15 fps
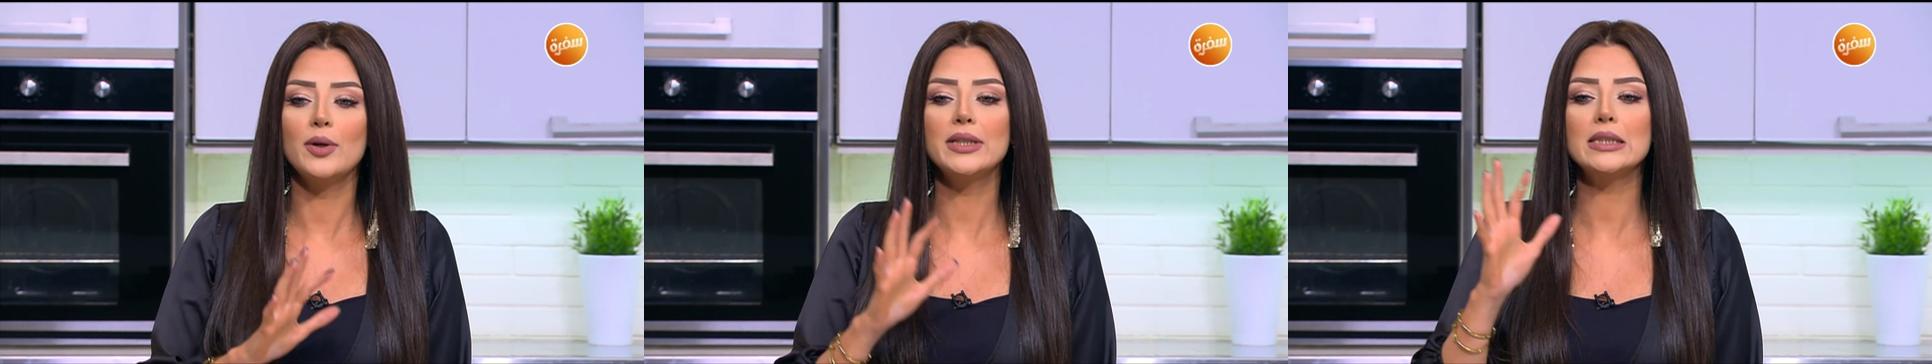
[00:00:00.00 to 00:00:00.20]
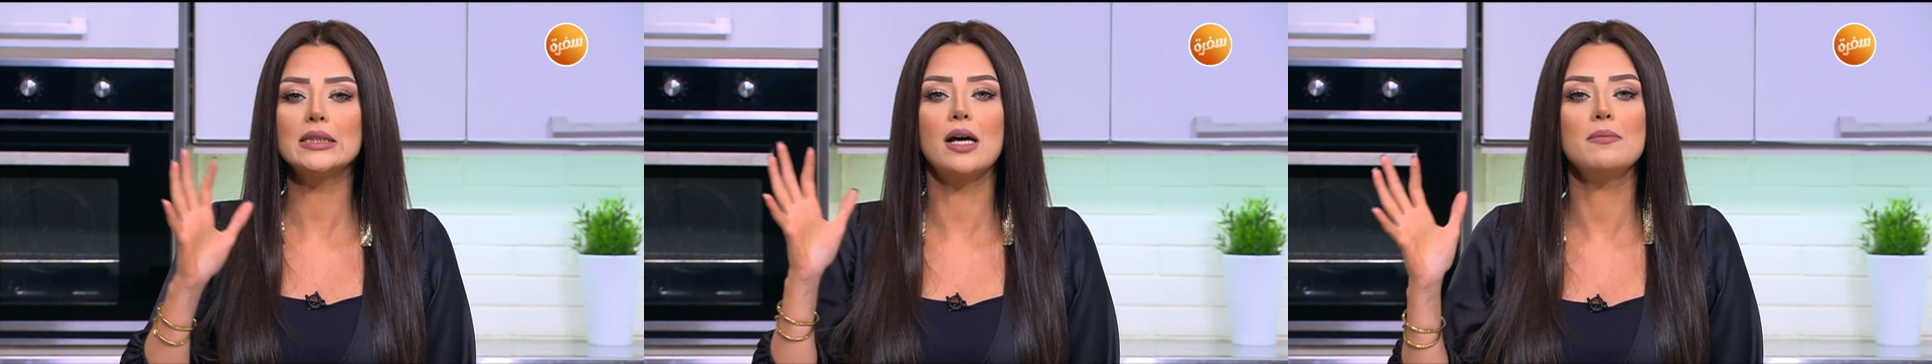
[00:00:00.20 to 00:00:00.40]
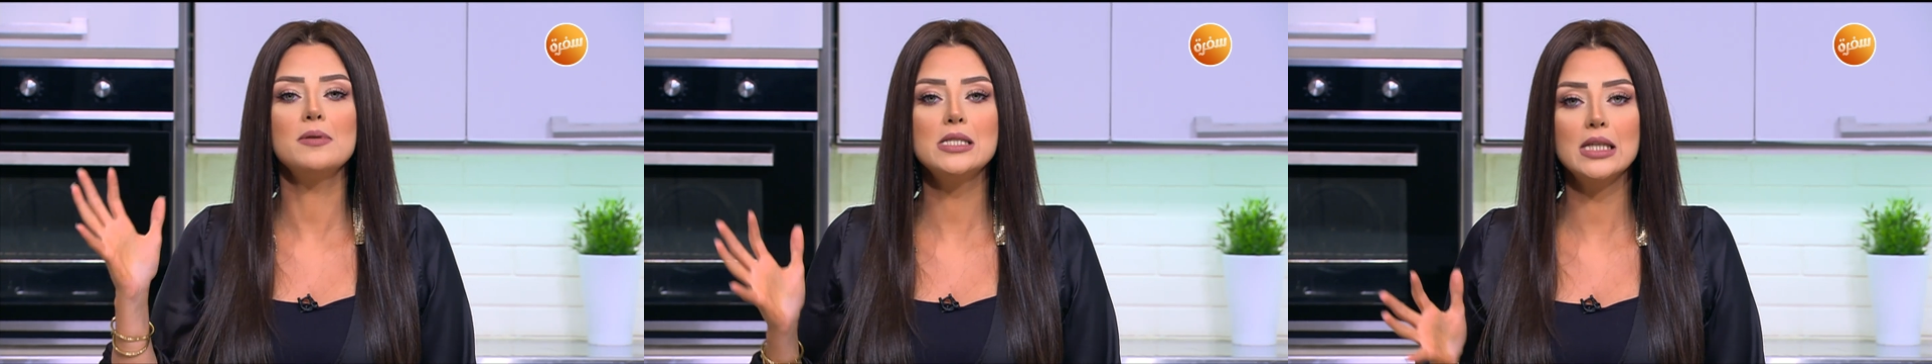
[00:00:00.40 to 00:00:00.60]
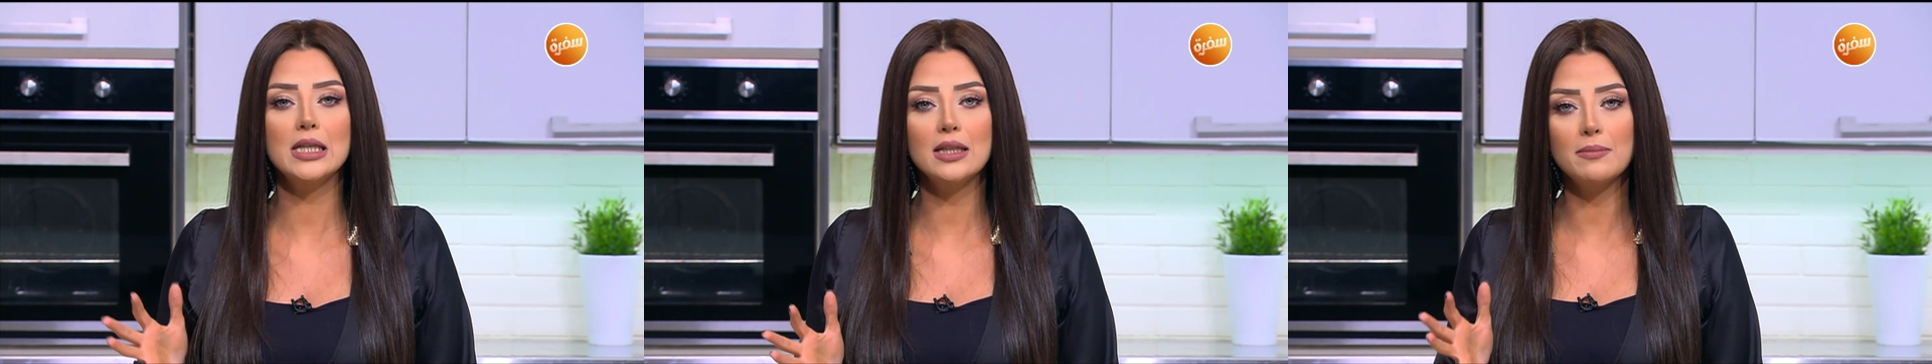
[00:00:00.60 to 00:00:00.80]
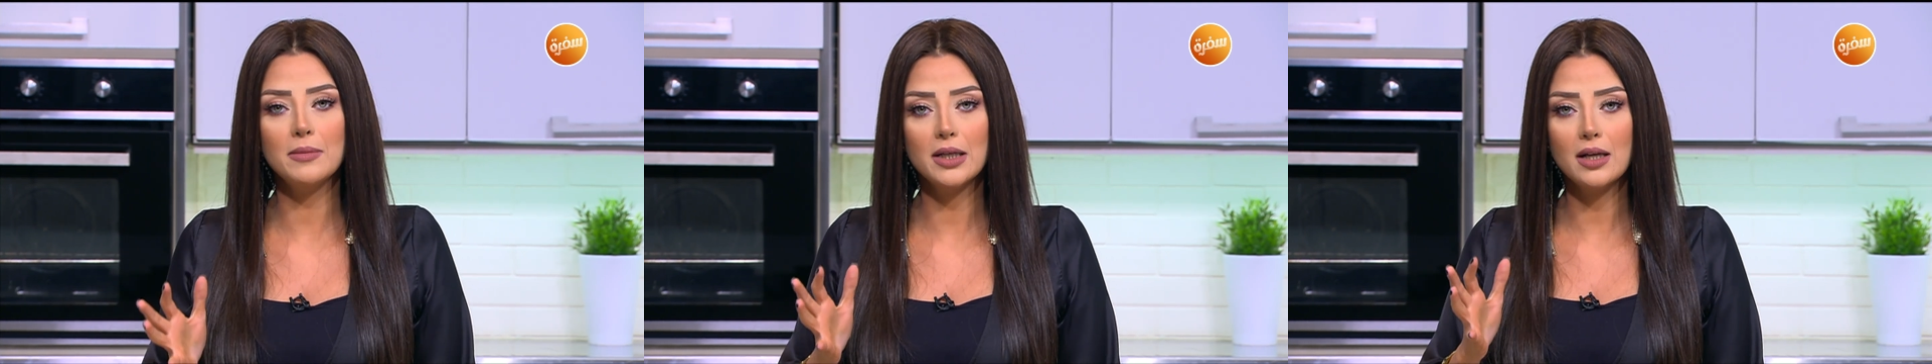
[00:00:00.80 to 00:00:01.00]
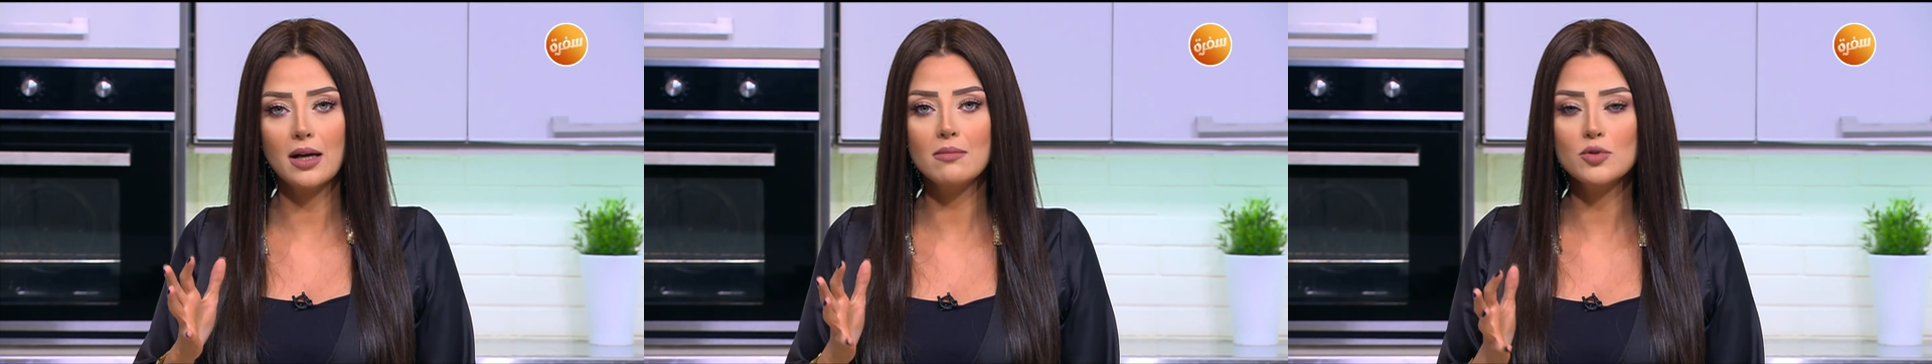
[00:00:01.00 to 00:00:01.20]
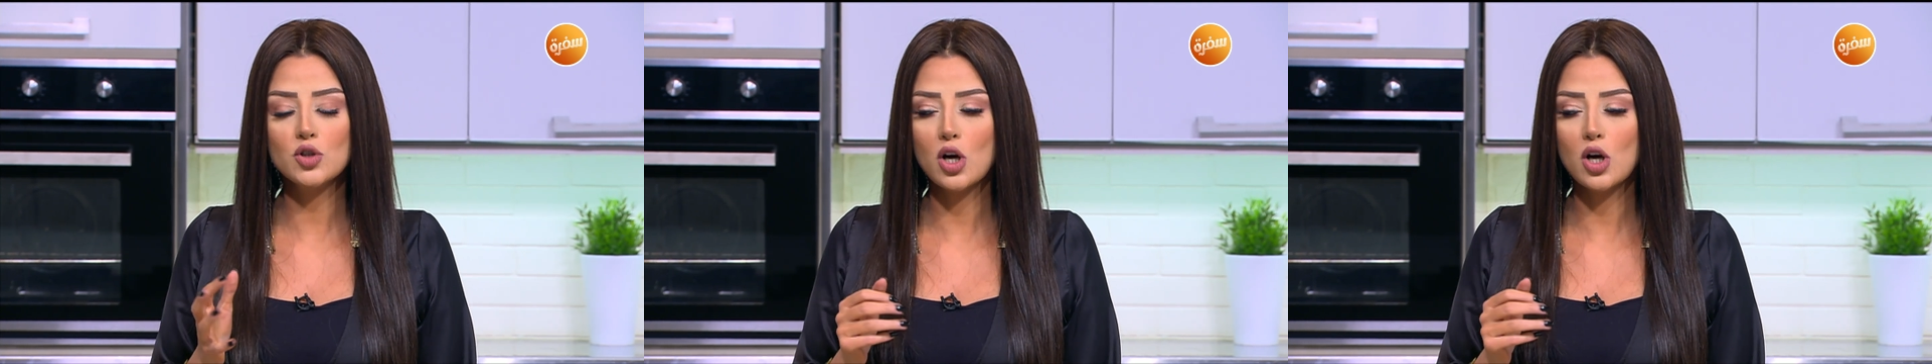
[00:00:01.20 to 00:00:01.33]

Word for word: واحده صاحبتي كده من كام